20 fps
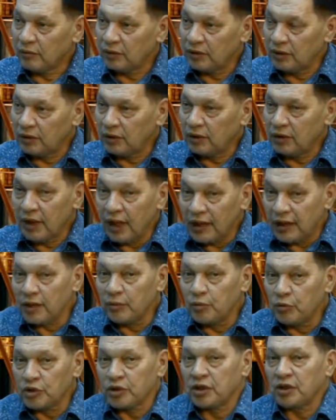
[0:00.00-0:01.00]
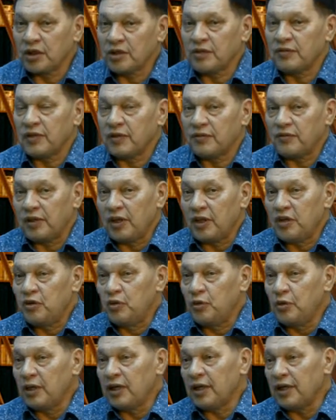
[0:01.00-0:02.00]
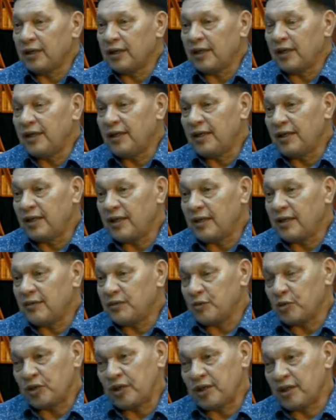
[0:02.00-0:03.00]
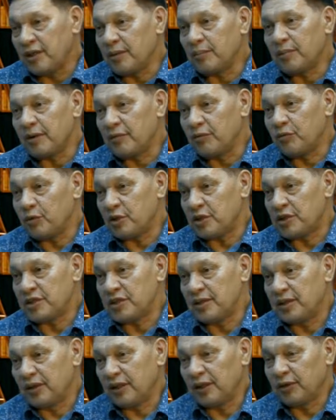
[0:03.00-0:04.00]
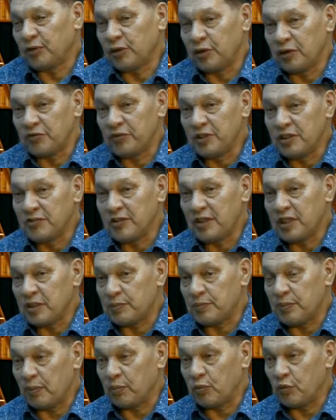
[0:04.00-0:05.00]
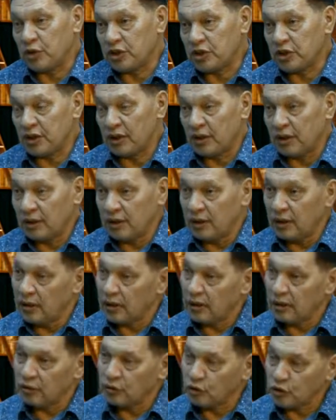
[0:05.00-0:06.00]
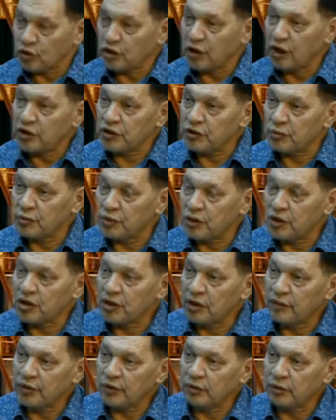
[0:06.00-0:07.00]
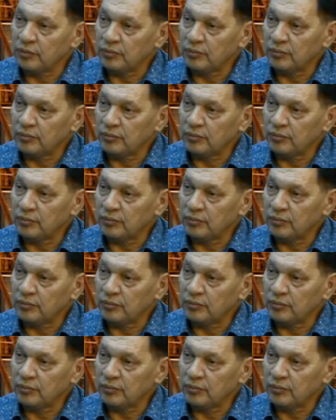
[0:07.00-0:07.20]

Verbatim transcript: Вот как их можно назвать? Волонтеры это или все-таки добровольцы, которые вызвались помочь э, нуждающемуся человеку?